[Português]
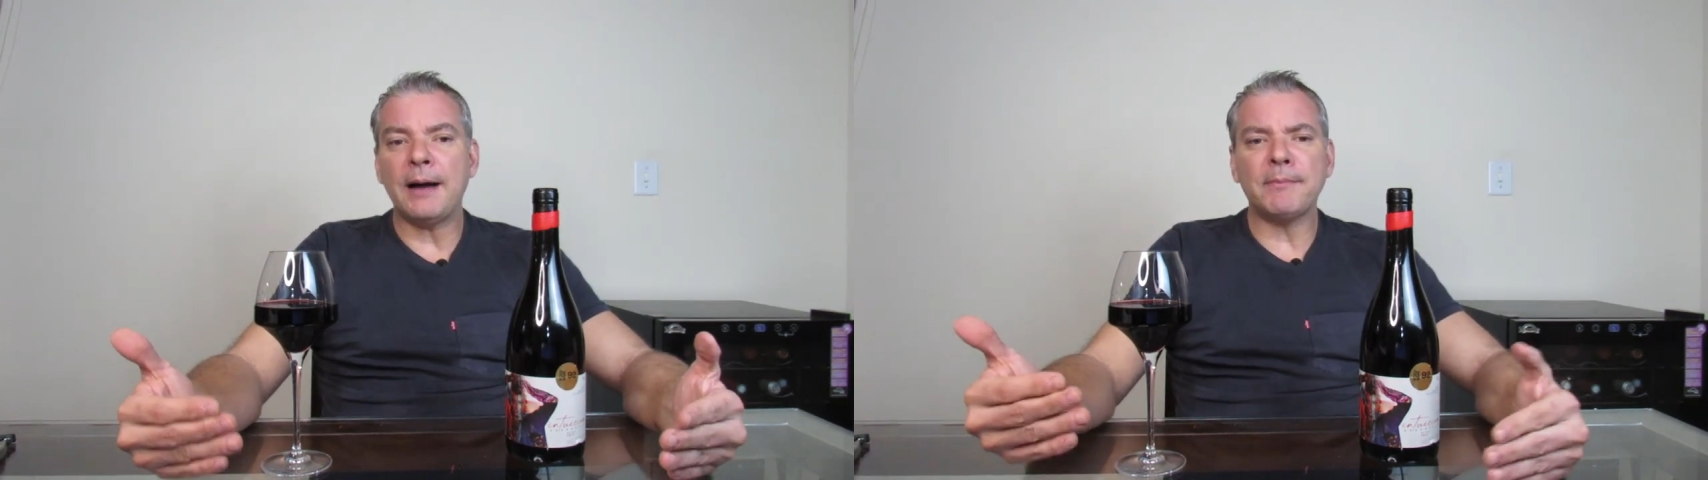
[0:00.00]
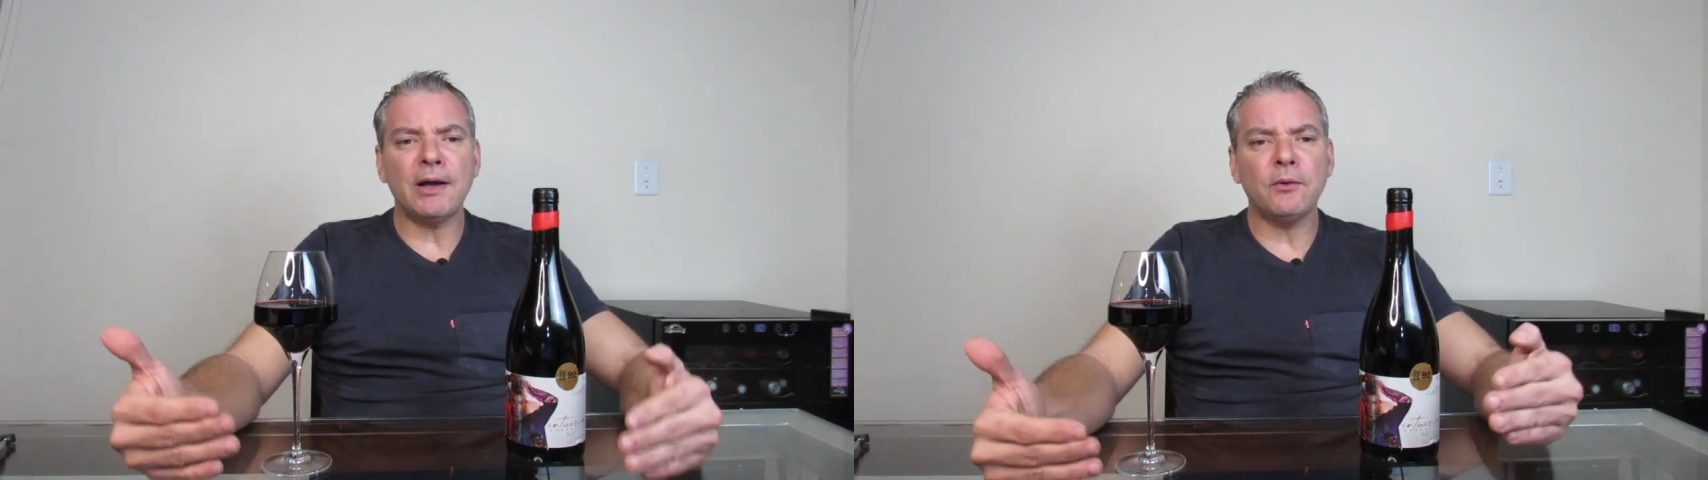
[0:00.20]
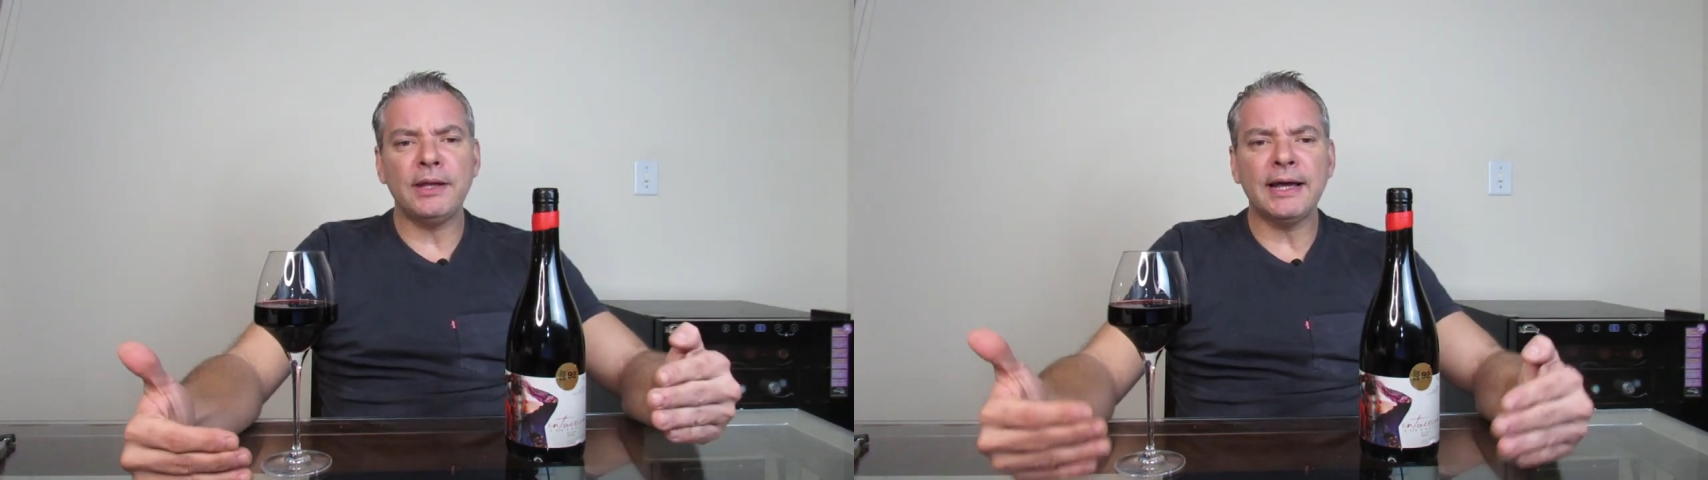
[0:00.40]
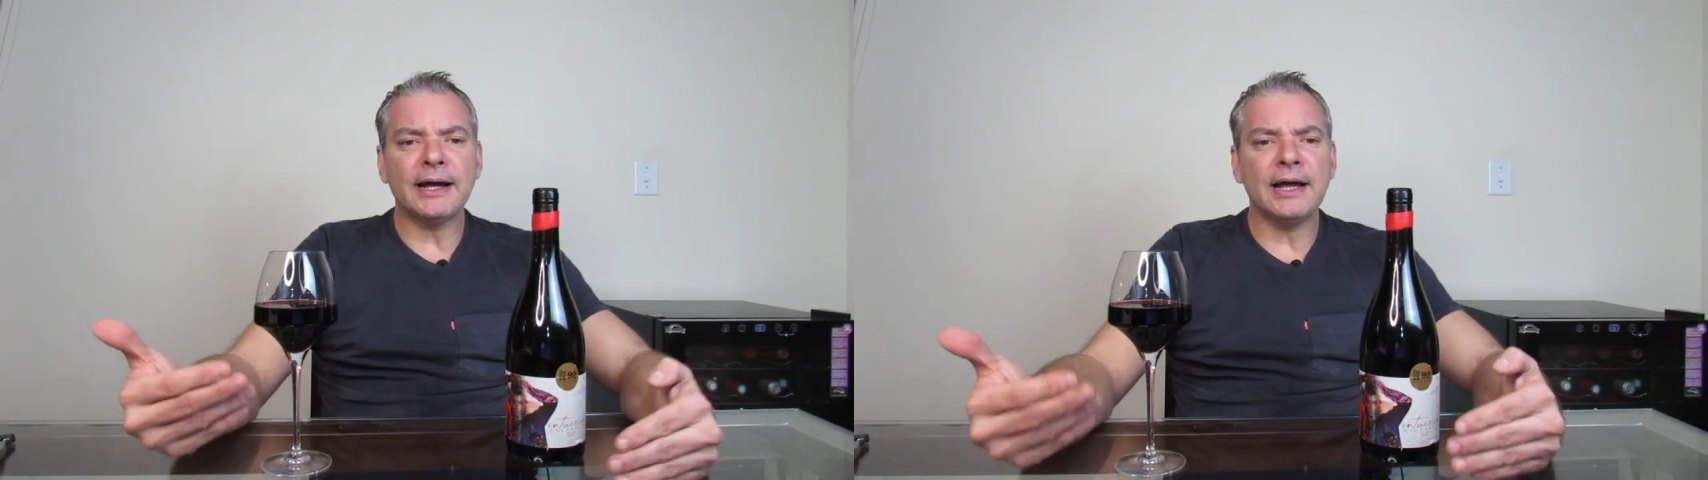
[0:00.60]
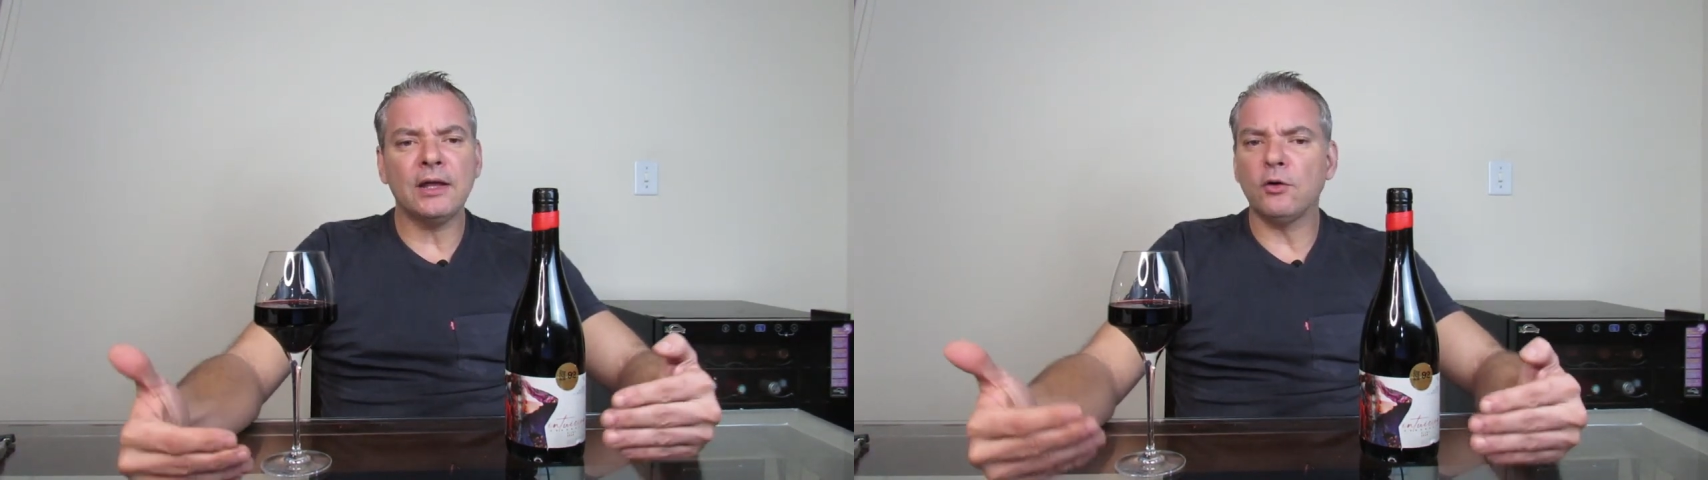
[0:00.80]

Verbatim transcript: a maioria ganha